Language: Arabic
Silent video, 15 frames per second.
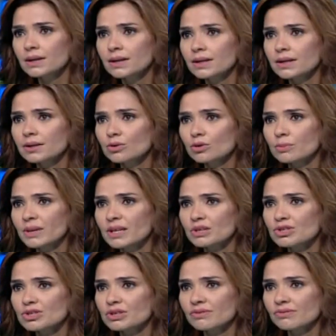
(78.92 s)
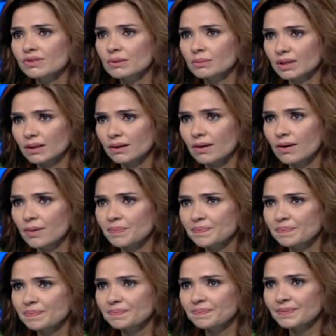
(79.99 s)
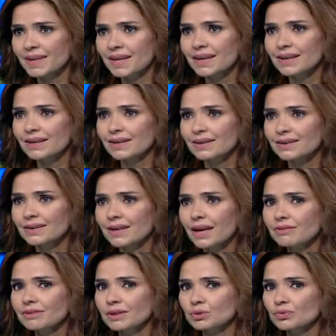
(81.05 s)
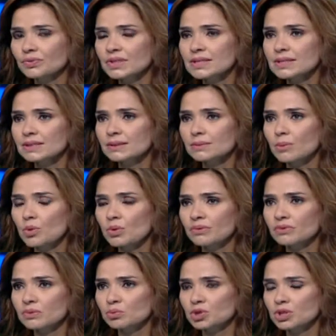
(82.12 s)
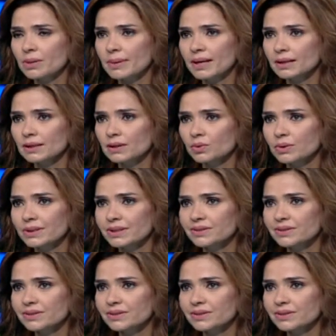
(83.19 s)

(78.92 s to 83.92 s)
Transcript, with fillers: لكل ما يجري في المنطقة كيف تفسر موقف المجتمع الدولي؟